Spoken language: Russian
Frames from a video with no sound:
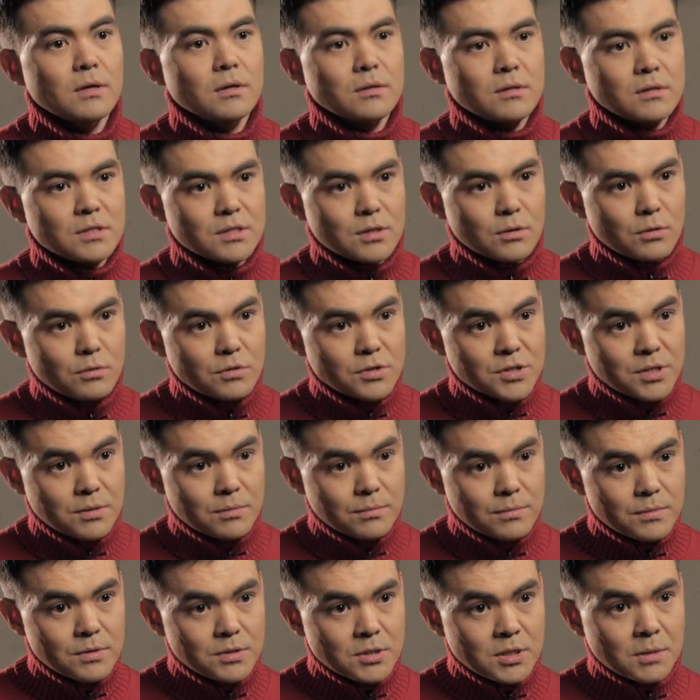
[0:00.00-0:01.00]
ты становишься
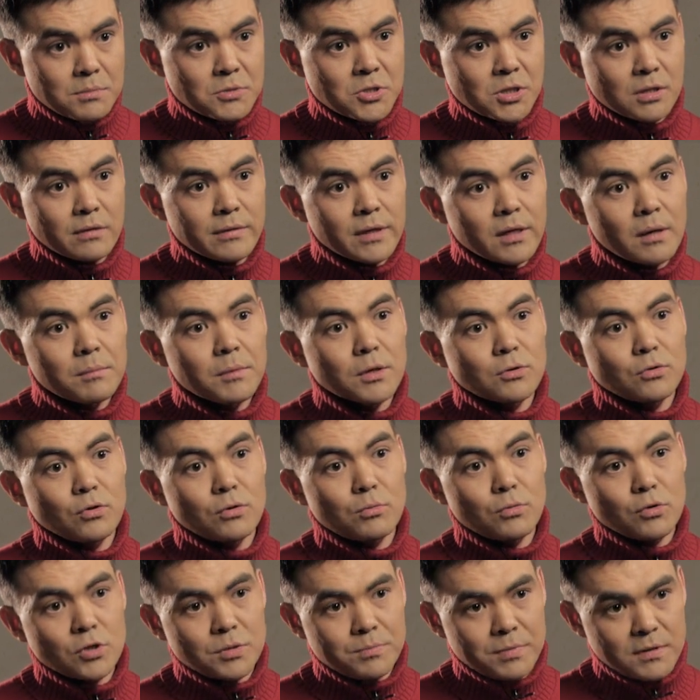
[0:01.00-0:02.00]
тем человеком, который
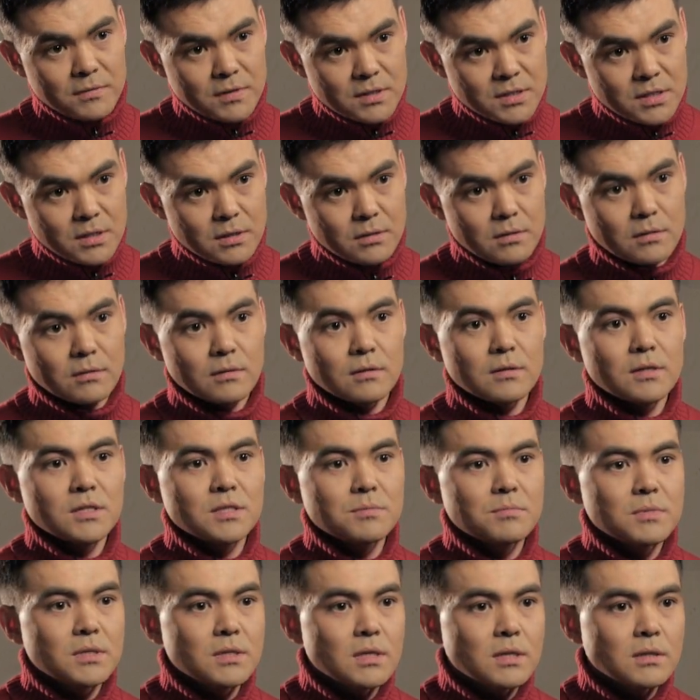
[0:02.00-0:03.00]
может приносить
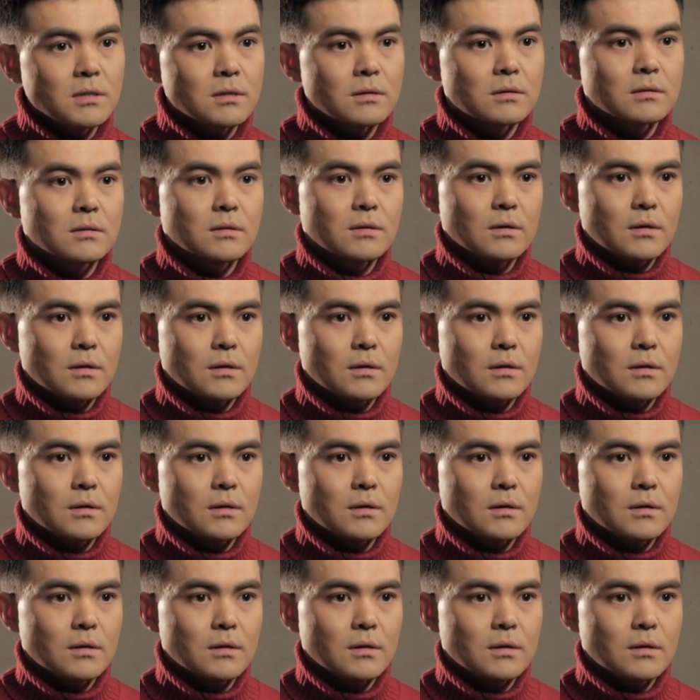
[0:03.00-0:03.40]
изменения